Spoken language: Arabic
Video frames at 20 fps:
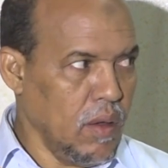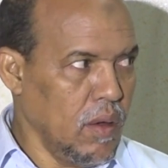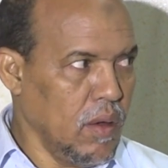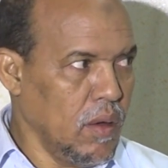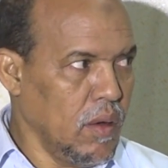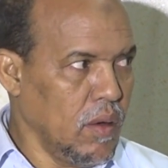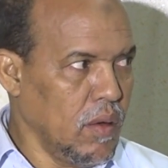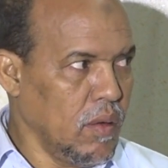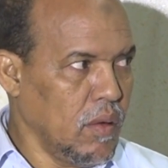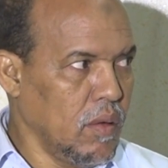
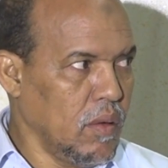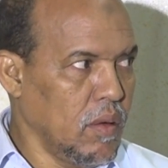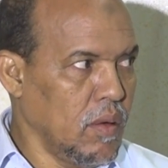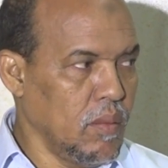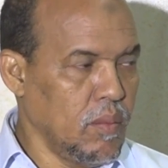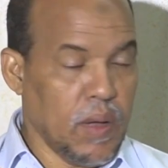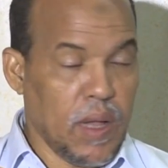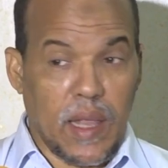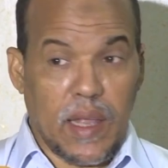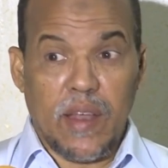اداء
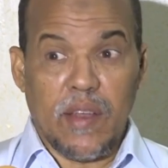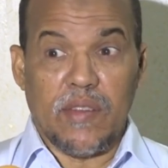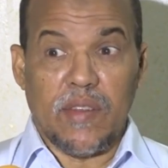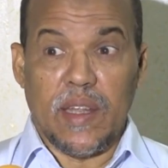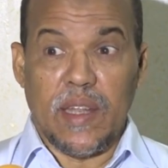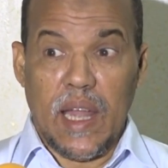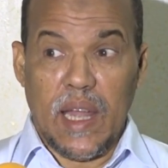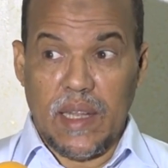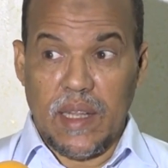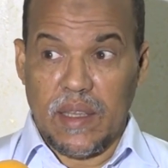مركز
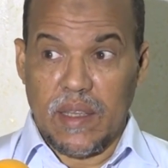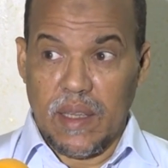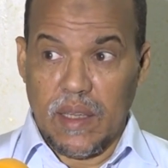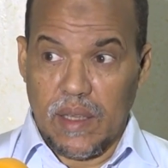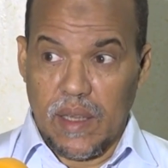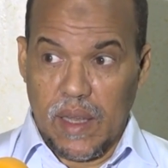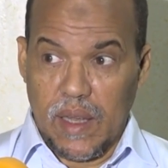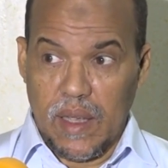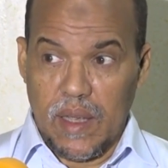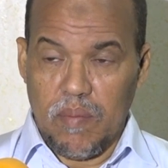اداء
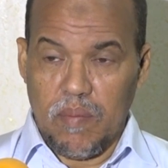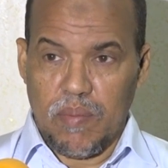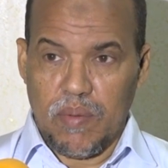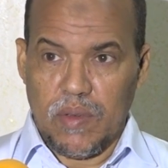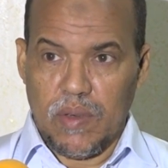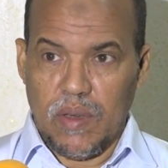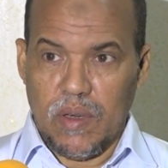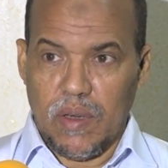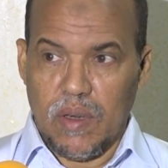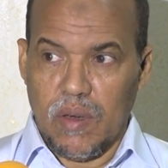للتدريب
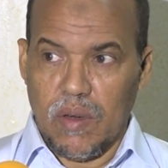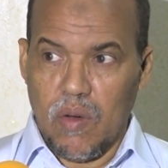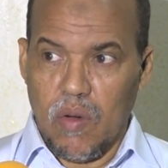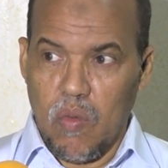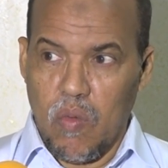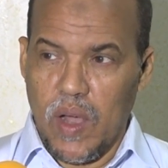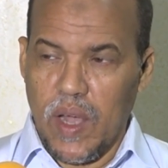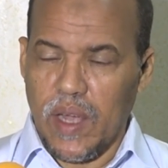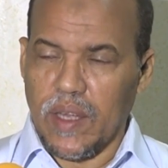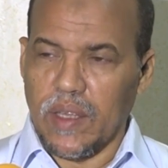
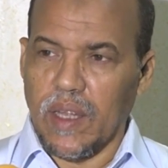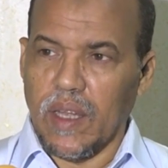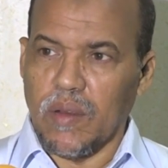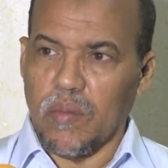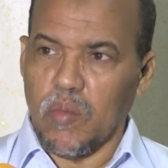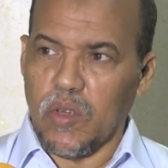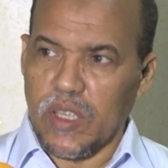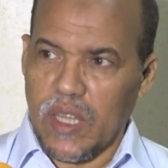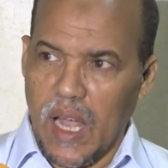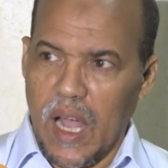هو ايضا
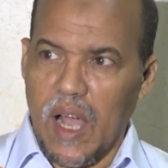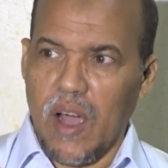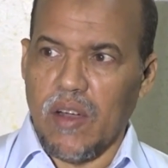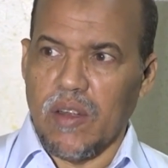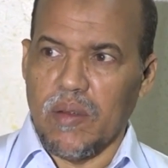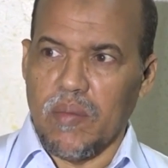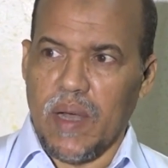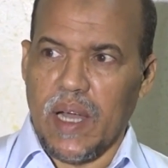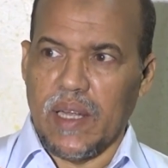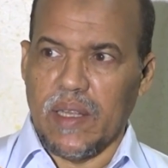
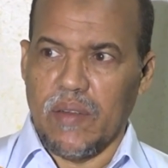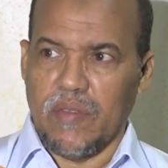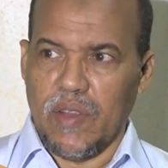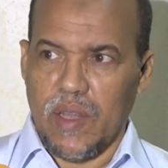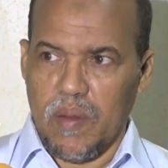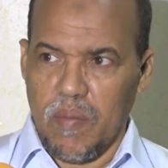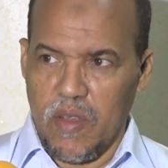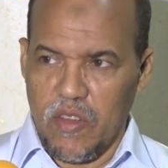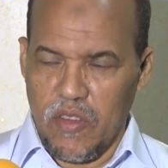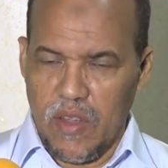متعاون معنا في هذا
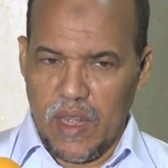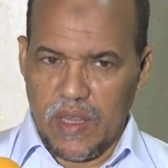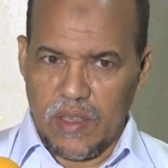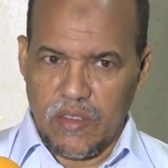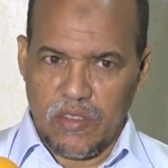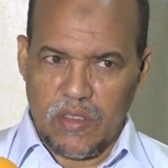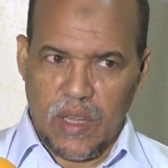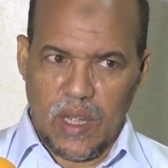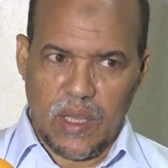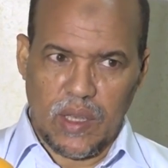المجال ان
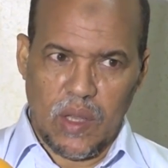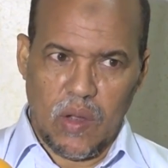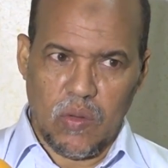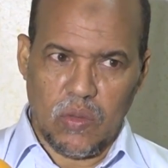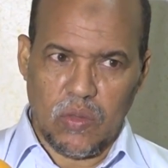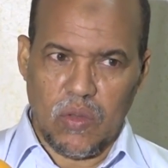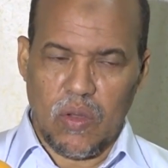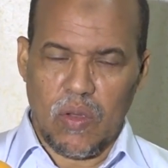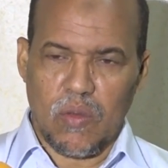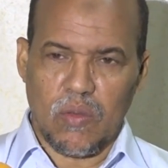شاء الله
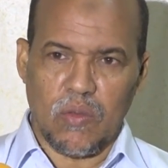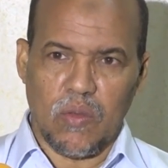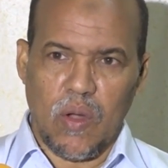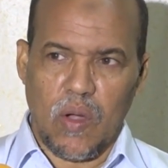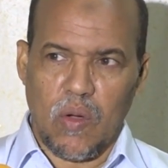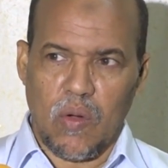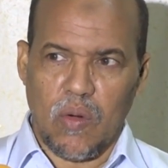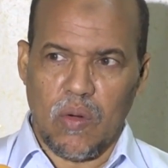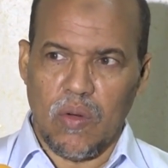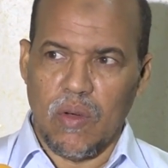ودول
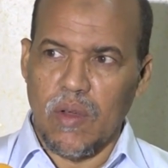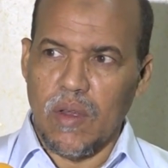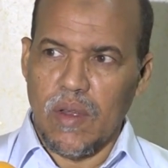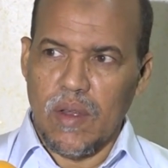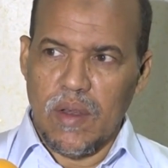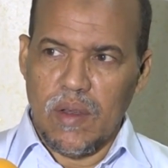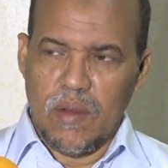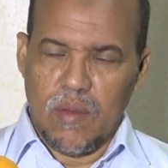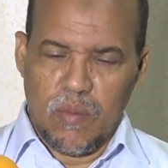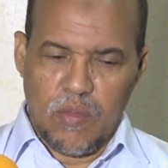نوقعوا
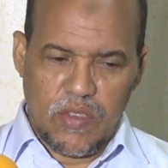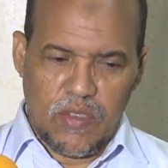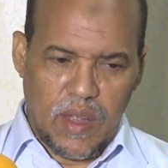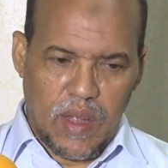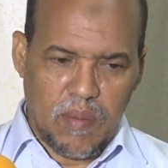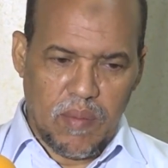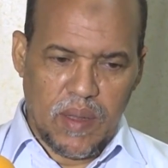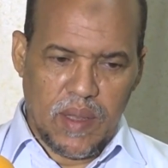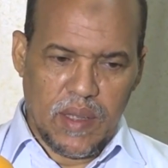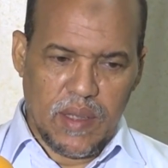
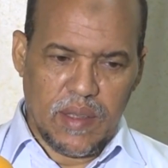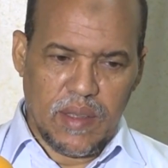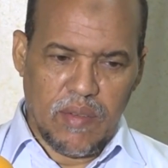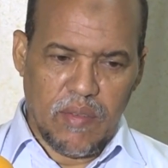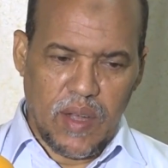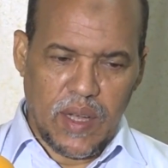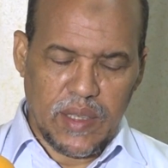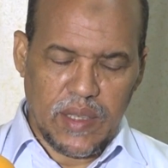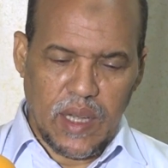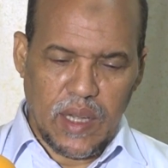مستقبلا
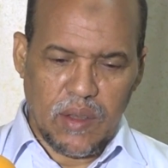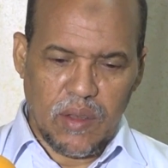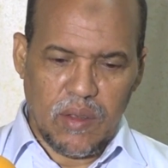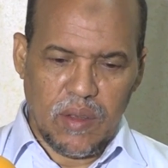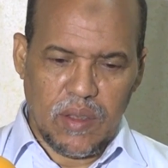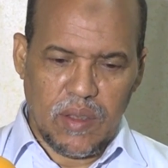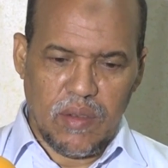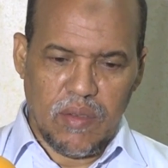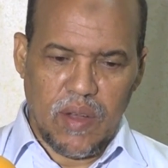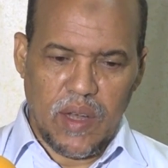اتفاقيات
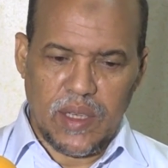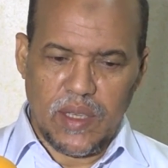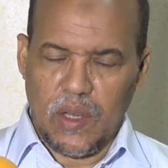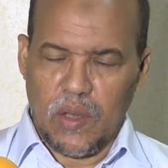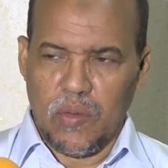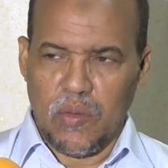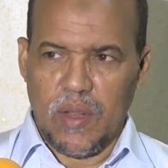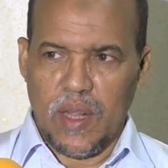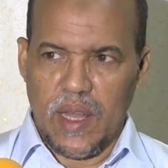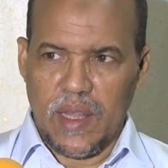اتفاقيه
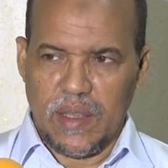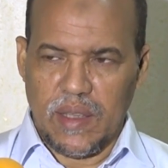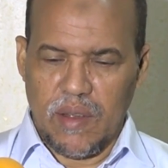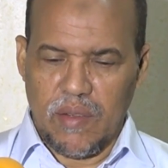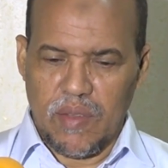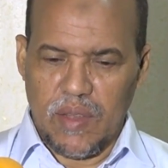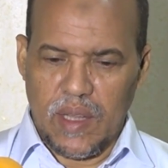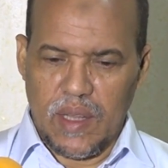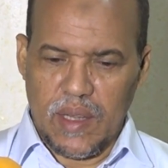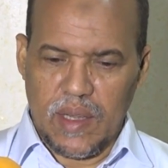ثلاثيه
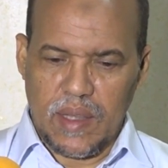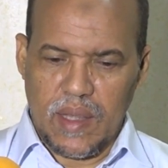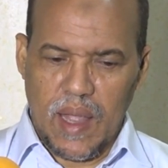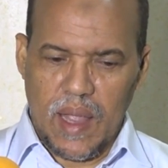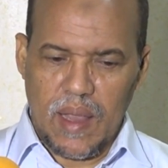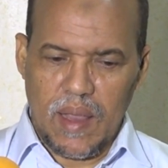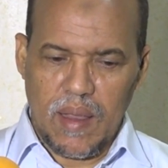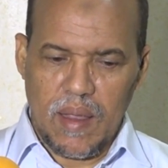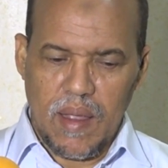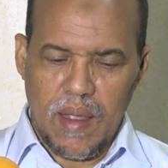في هذا
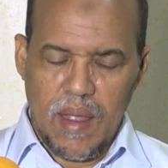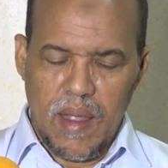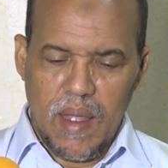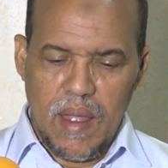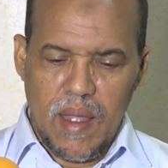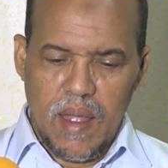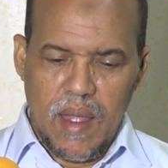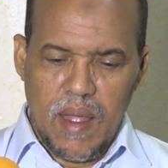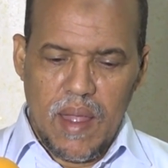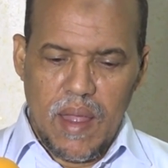الاطار
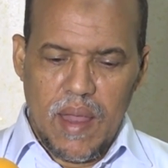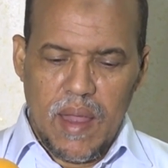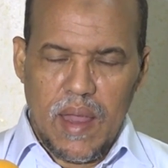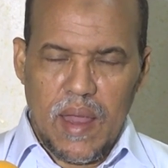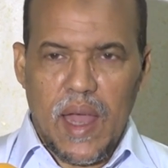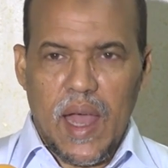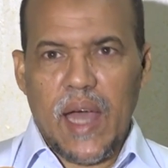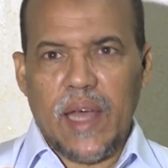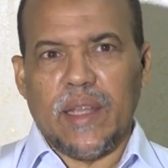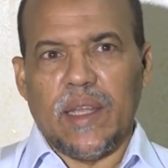
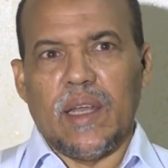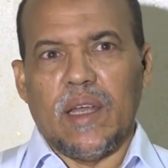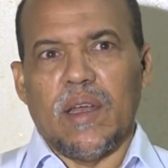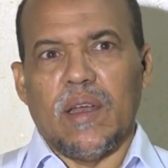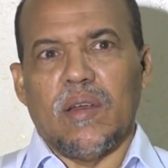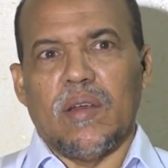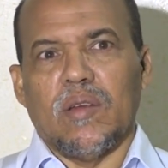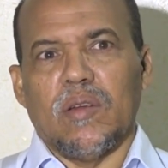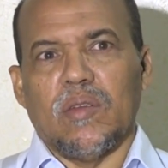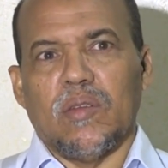هذا
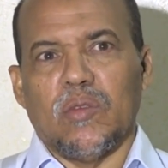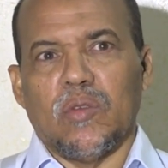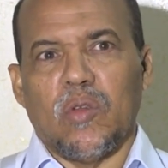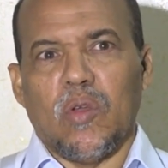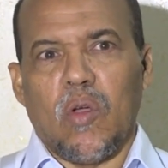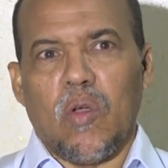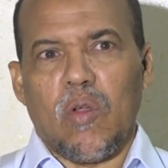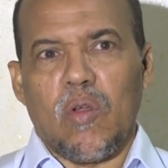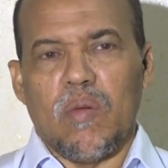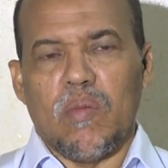
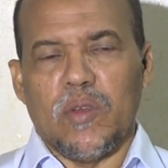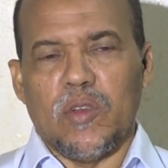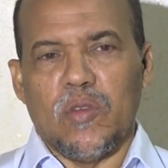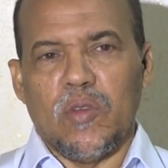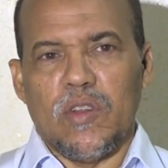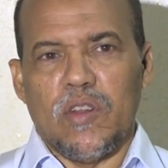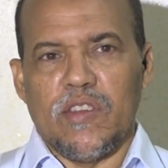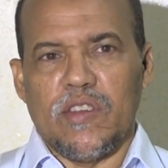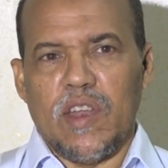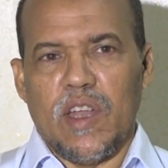ندور منه
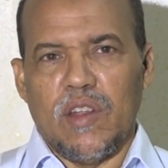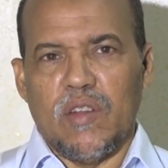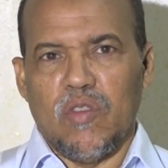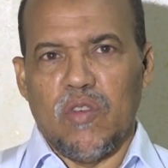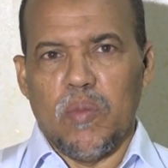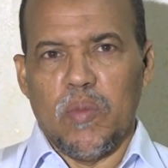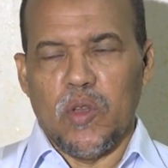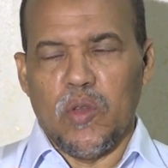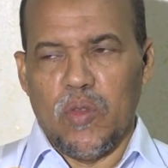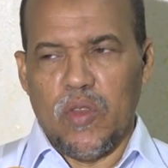
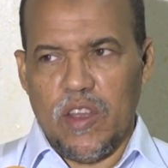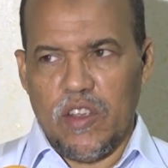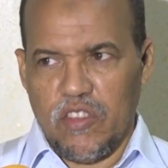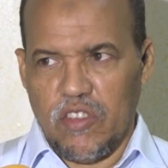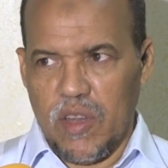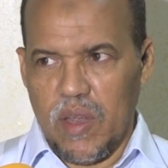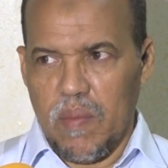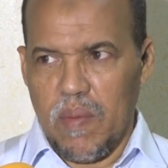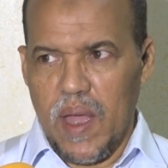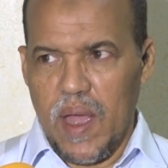نستهدفه منه ذا
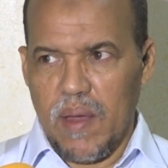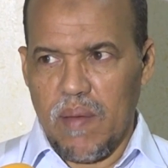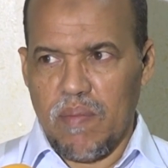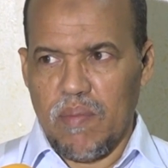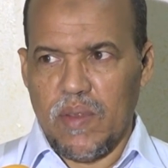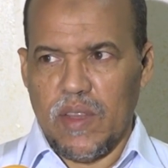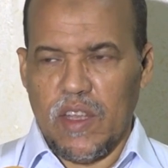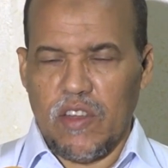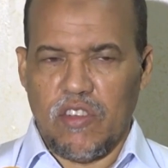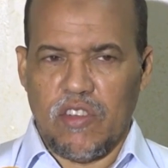الشباب
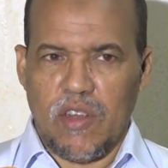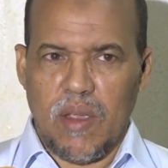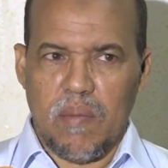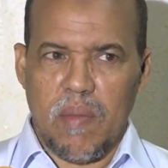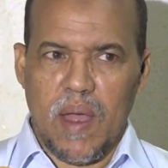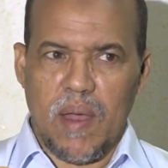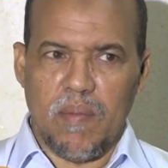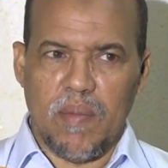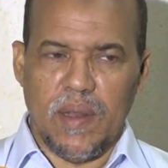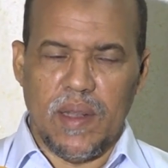ذا
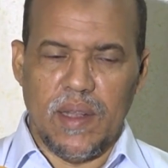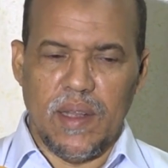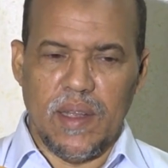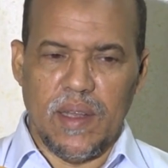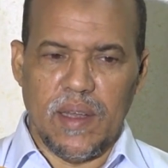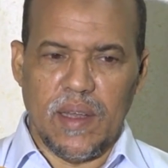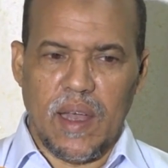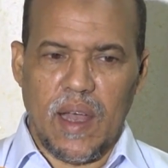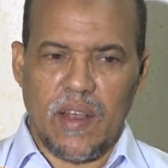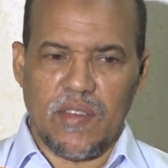الشباب
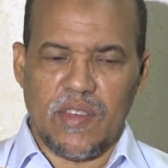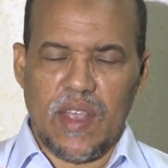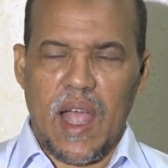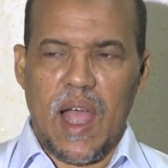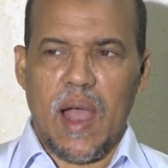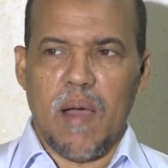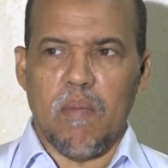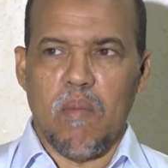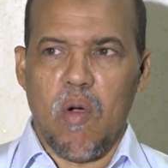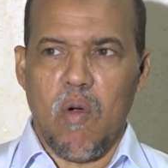اللي
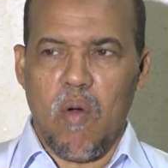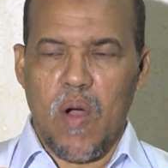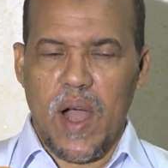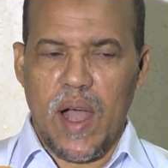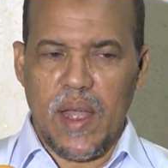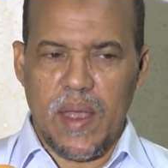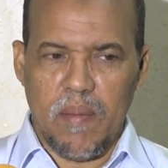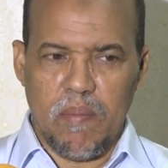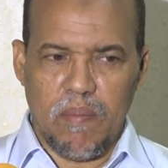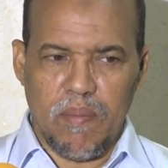اصحاب
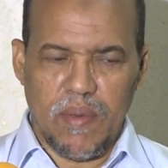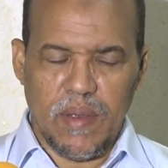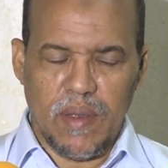مواهب